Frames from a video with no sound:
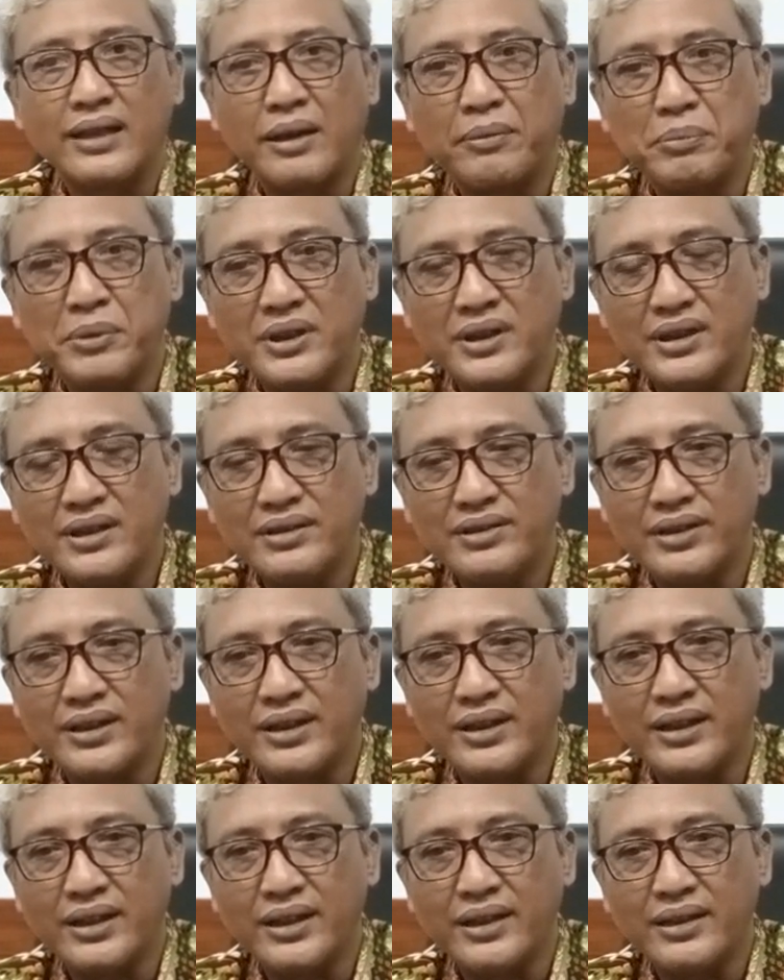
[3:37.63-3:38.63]
Tapi
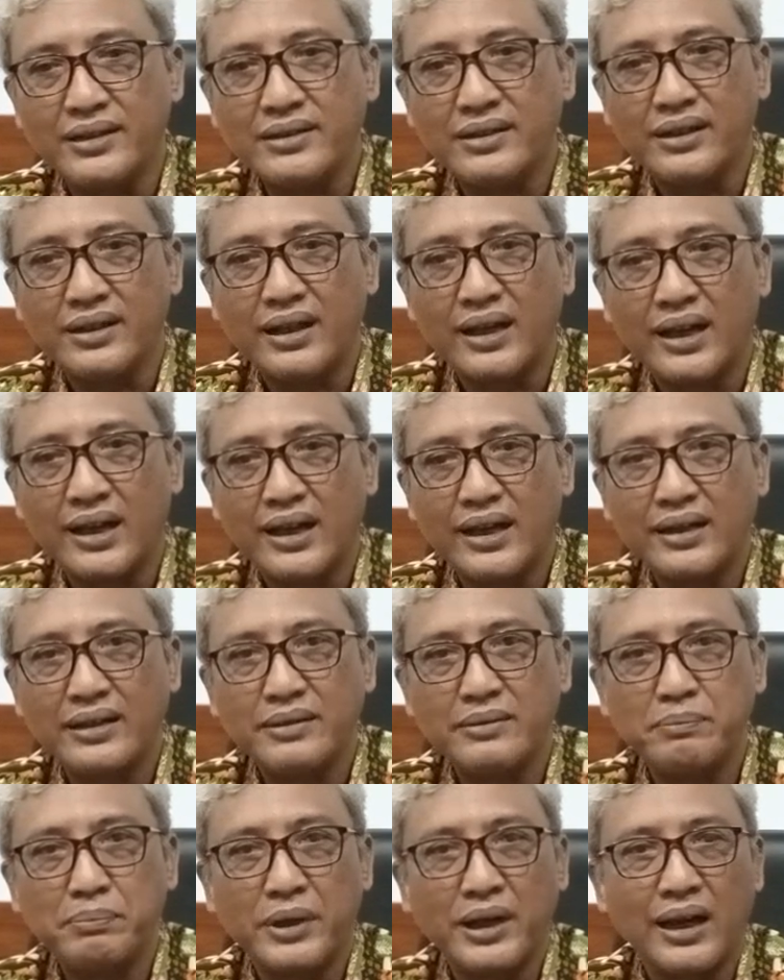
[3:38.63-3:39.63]
seiring
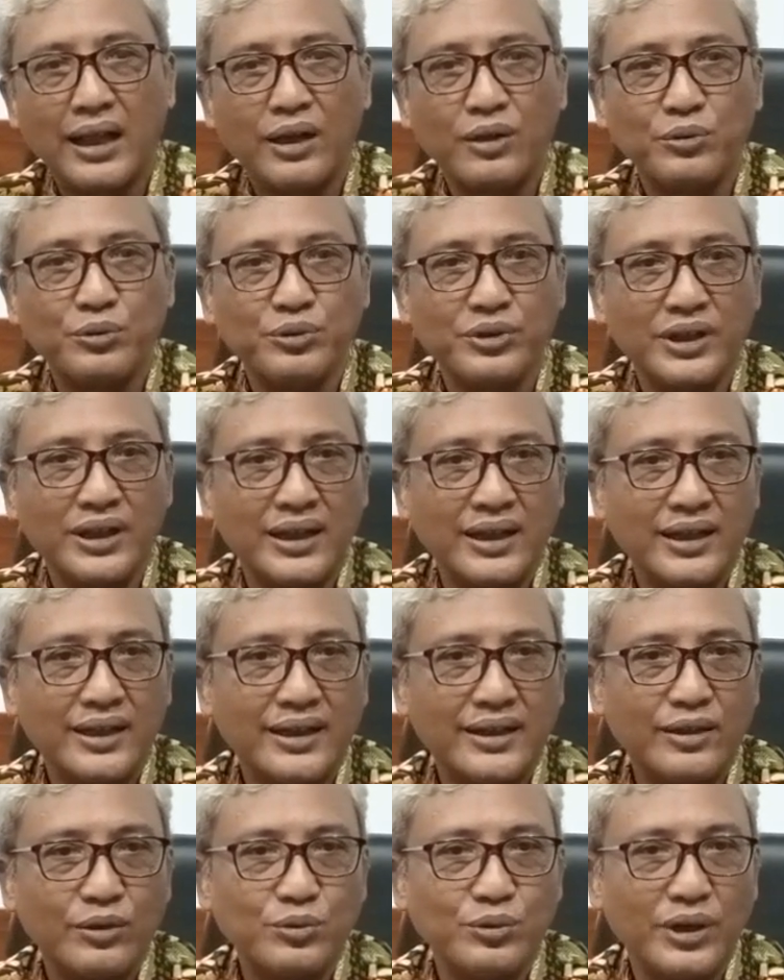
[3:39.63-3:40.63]
dengan
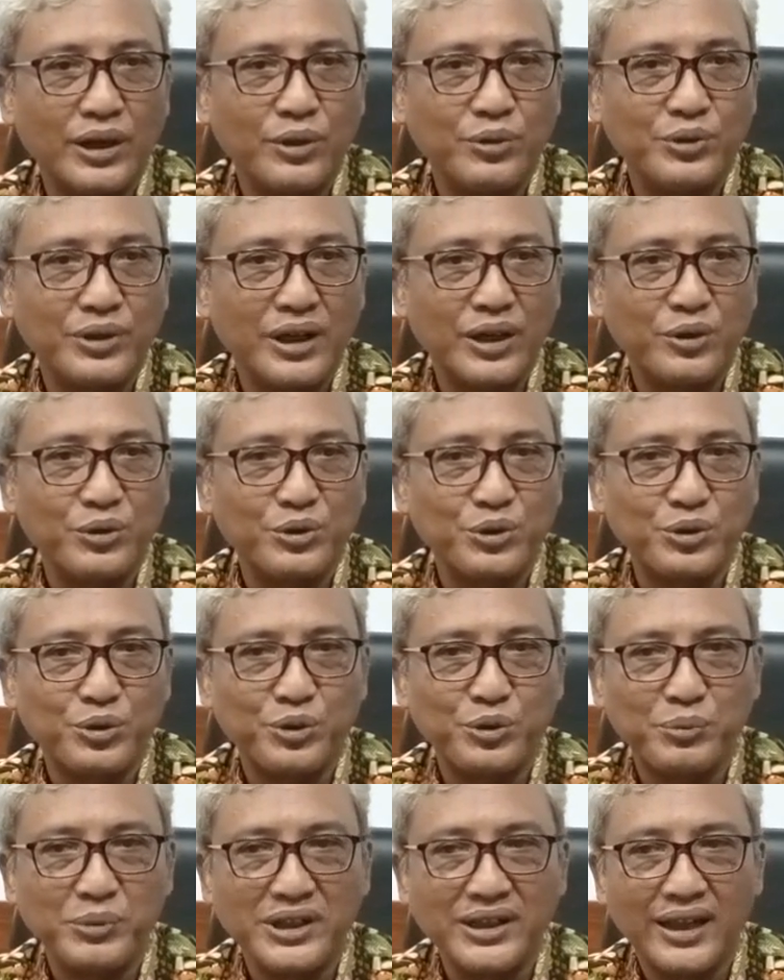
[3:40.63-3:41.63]
berlakunya Undang-Undang
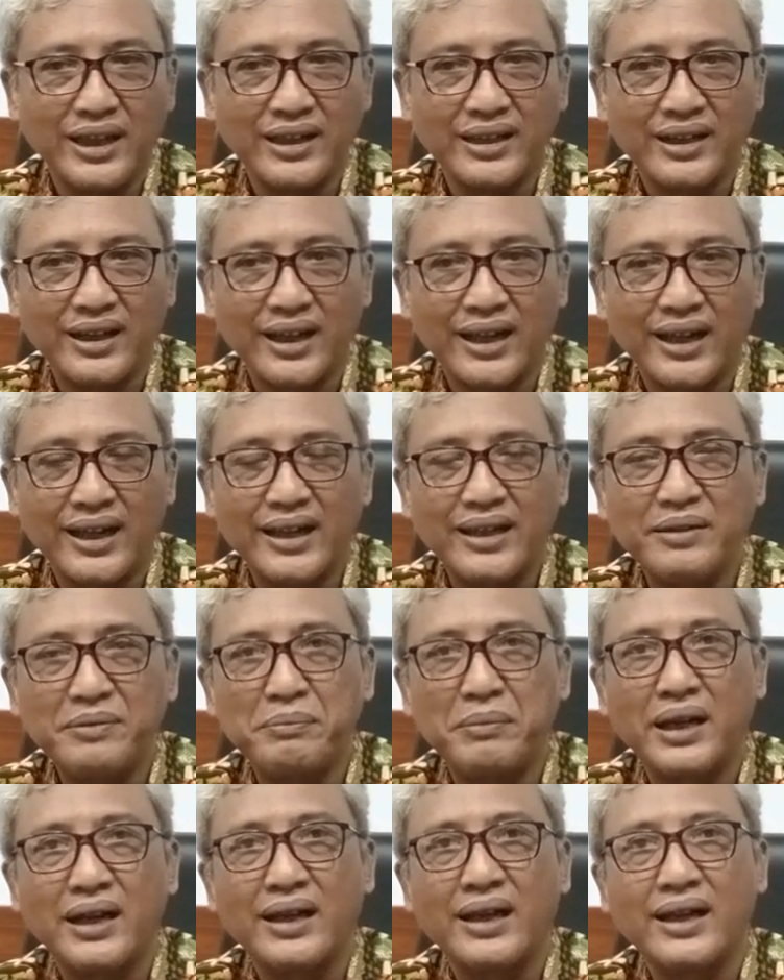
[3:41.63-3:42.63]
Otonomi Daerah,
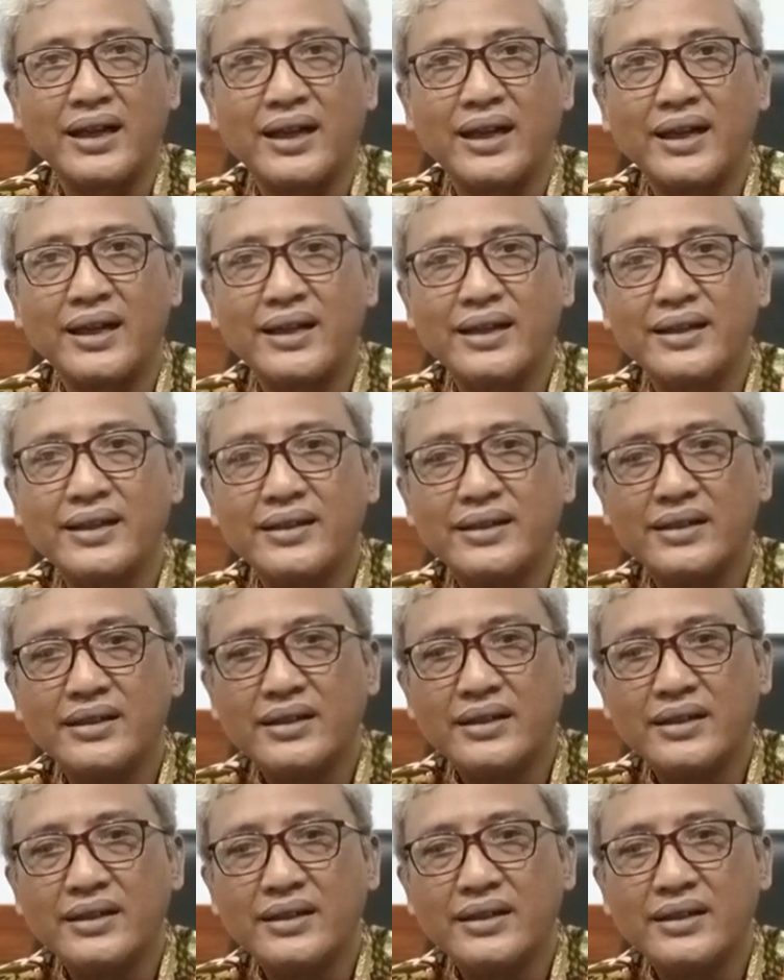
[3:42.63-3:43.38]
maka